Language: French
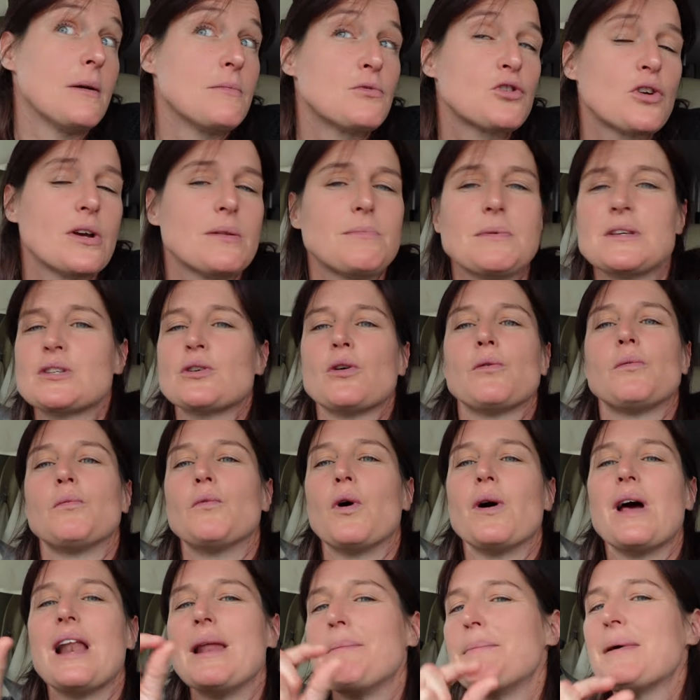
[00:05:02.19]
même chouette, parce qu'elle
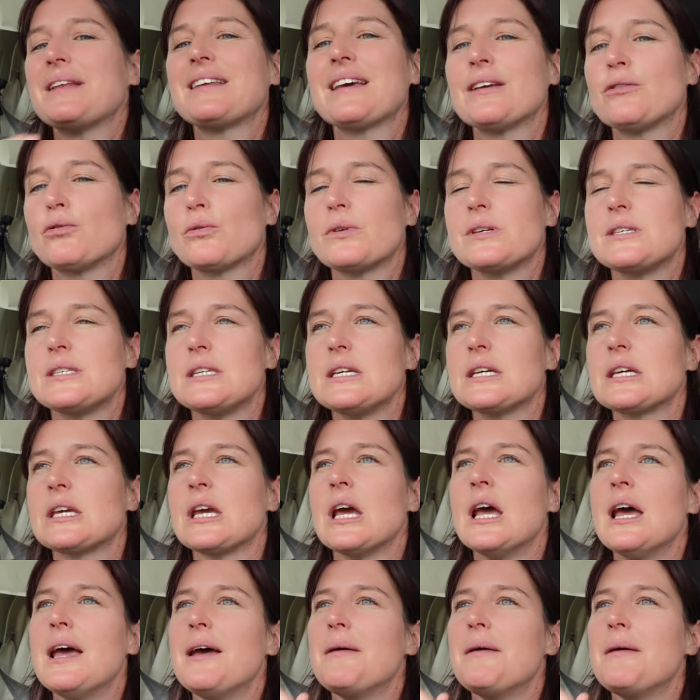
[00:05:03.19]
bon, n'est pas très touristique,